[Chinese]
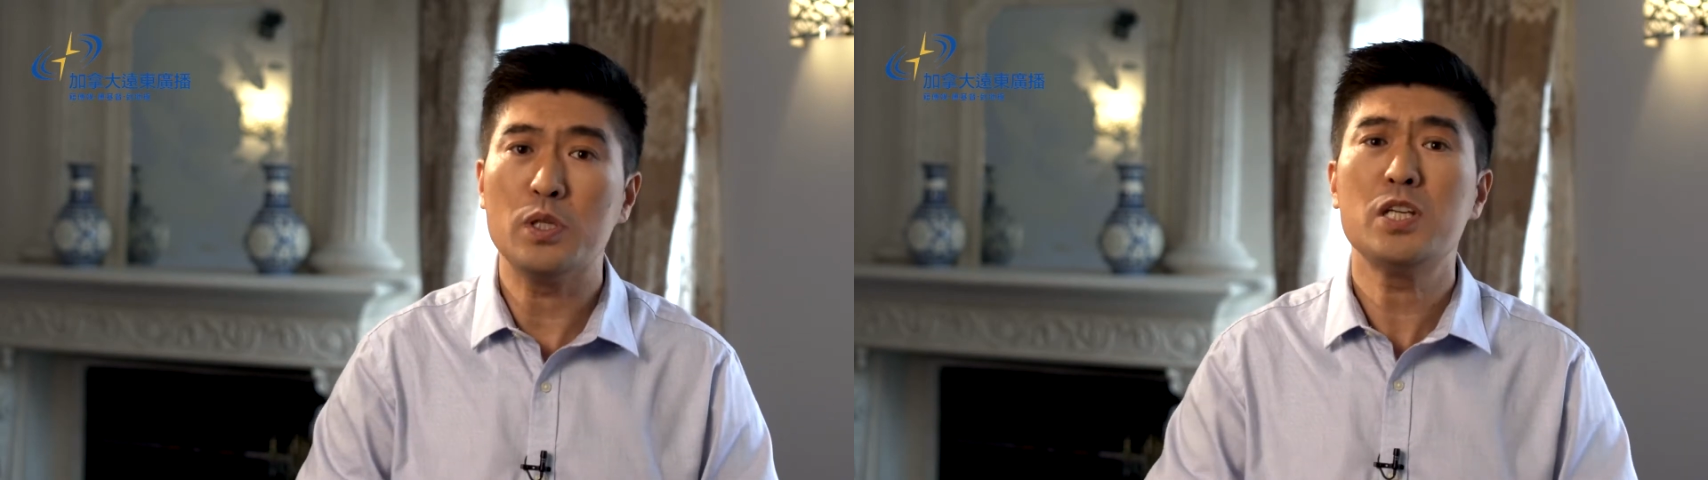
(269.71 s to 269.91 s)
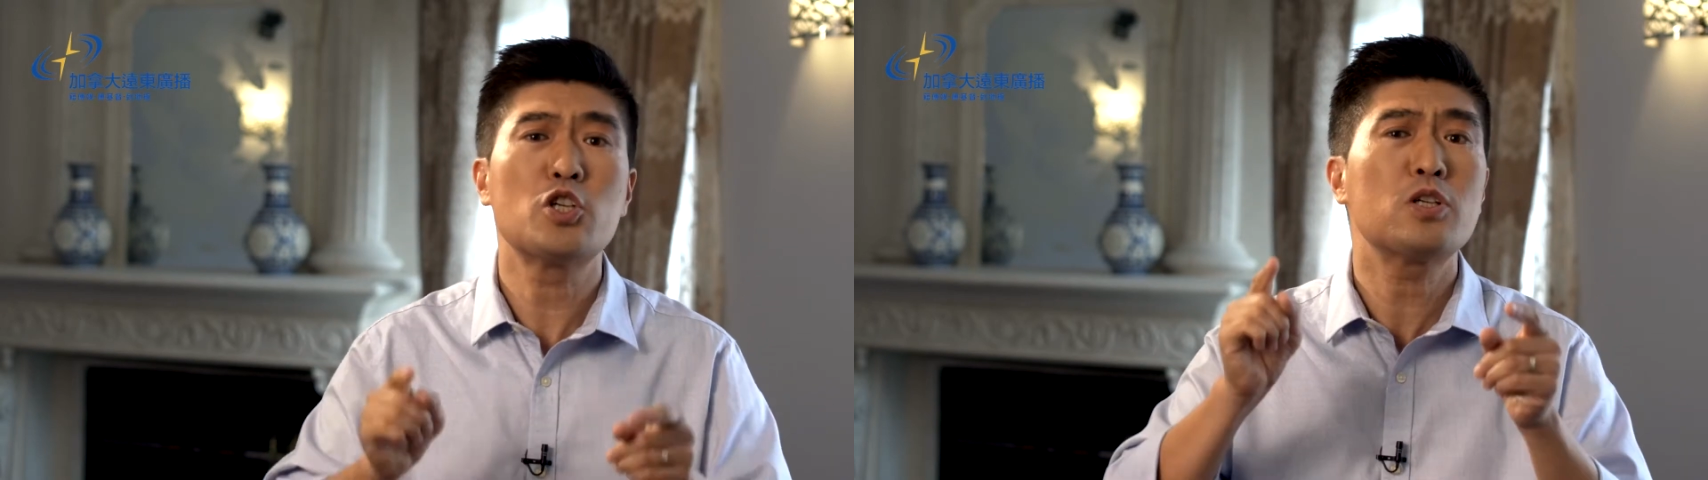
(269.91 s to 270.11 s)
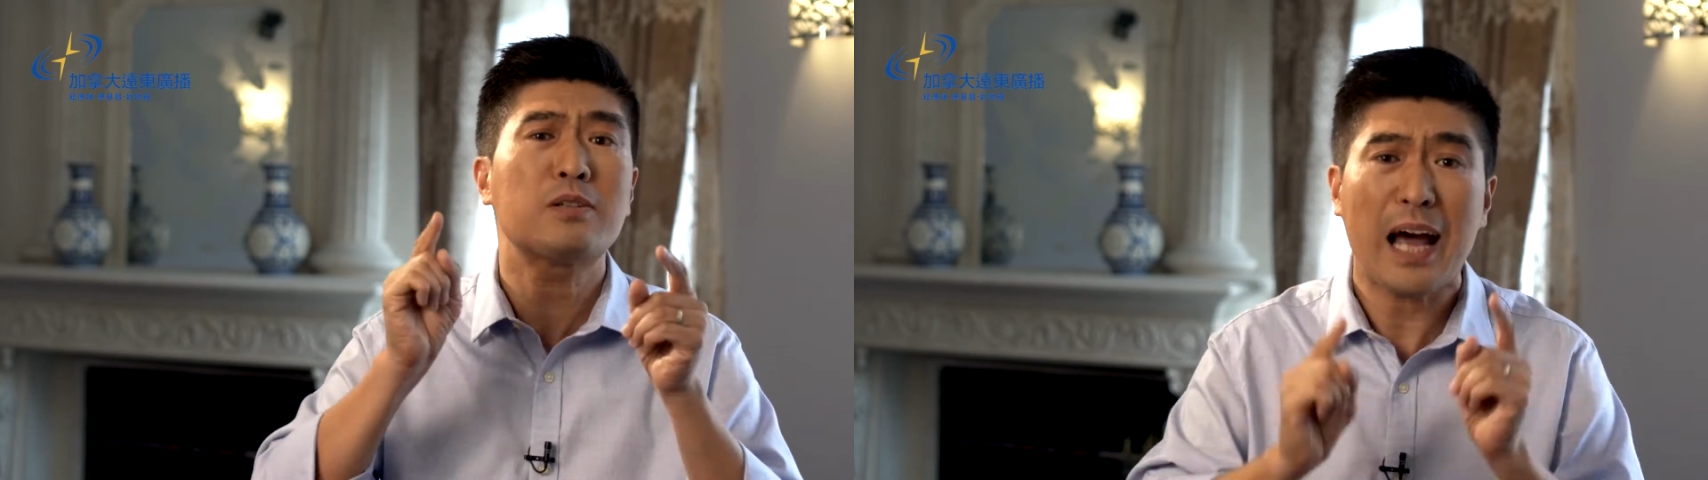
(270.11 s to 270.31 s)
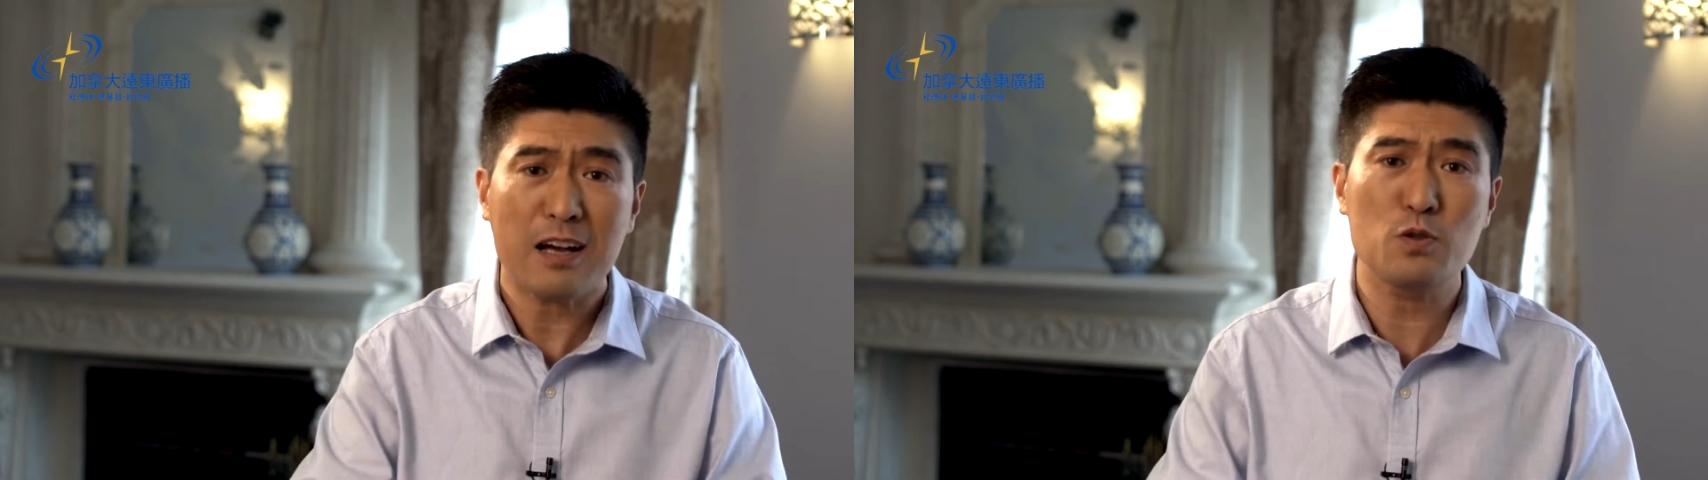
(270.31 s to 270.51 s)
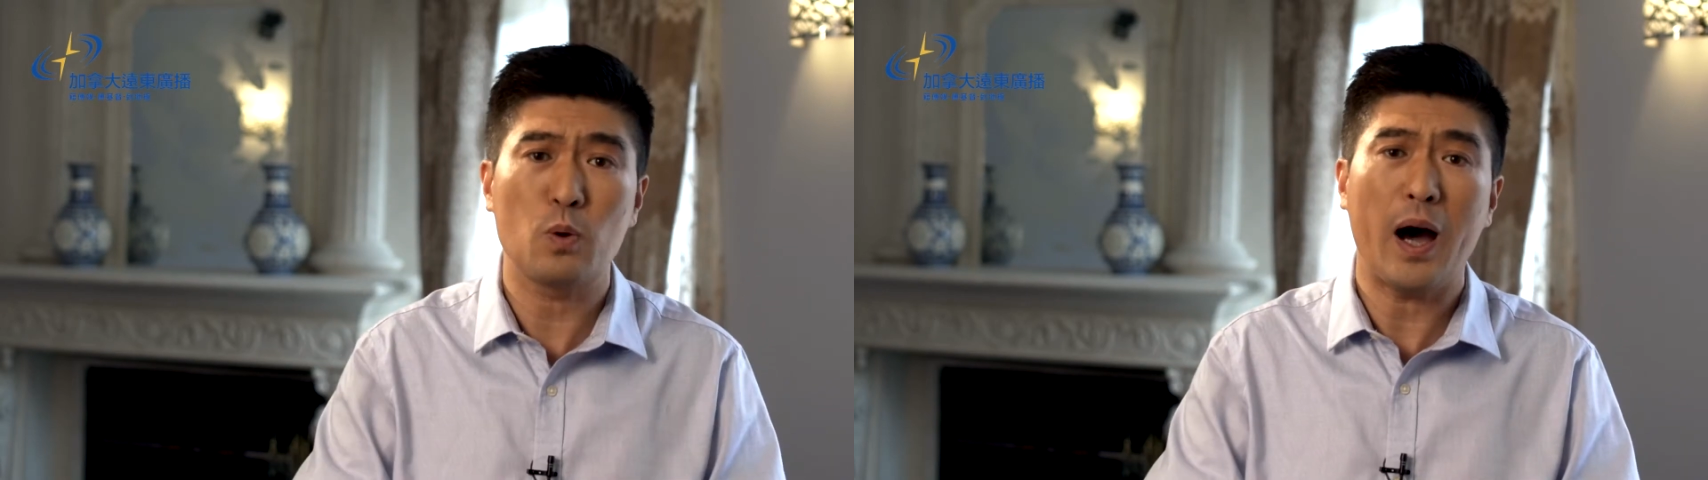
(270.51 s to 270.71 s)
你是他
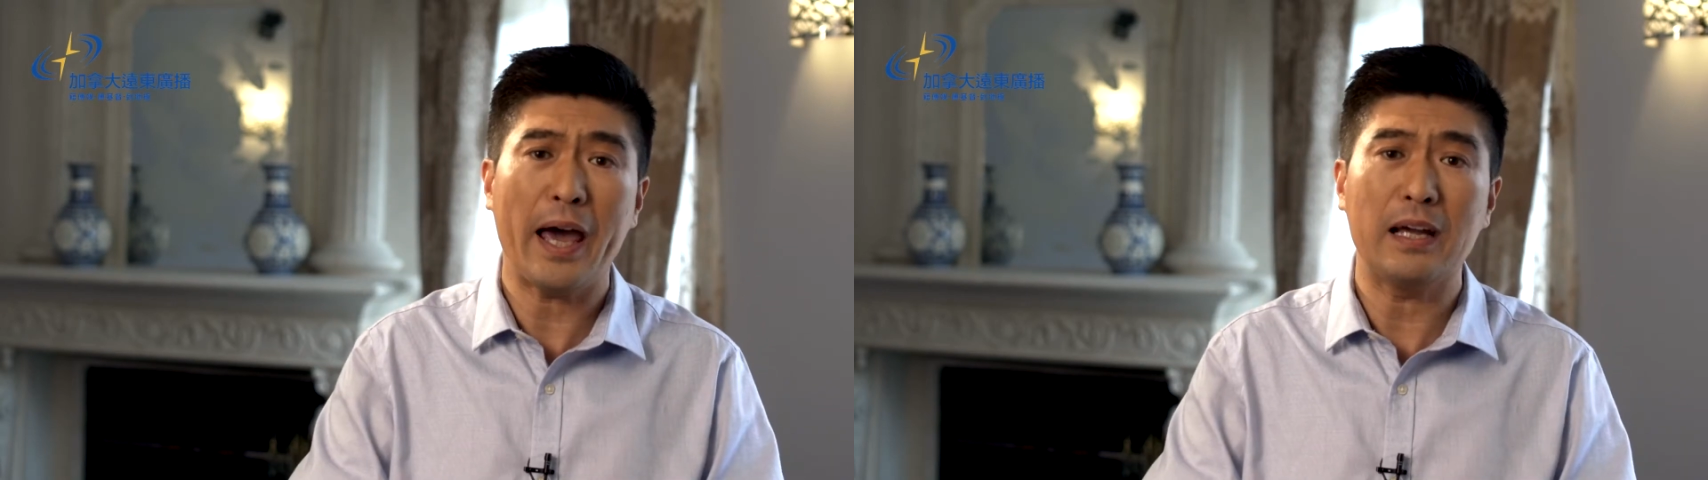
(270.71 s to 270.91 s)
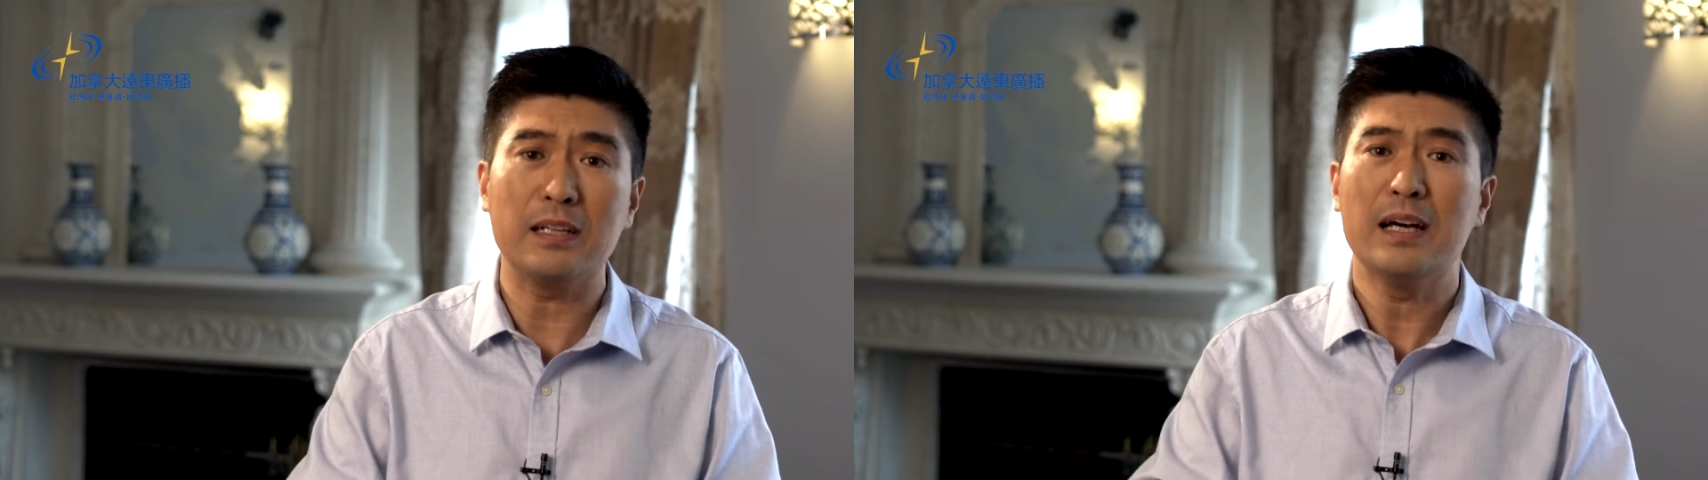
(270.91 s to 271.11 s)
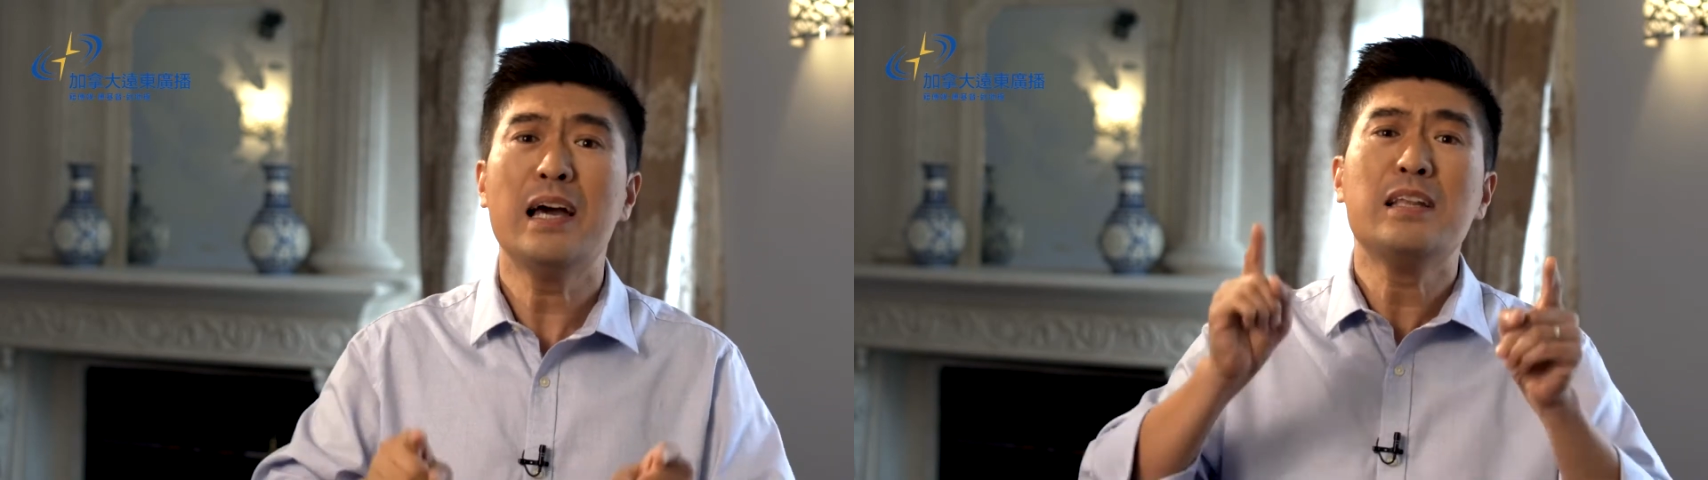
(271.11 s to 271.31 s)
所爱的，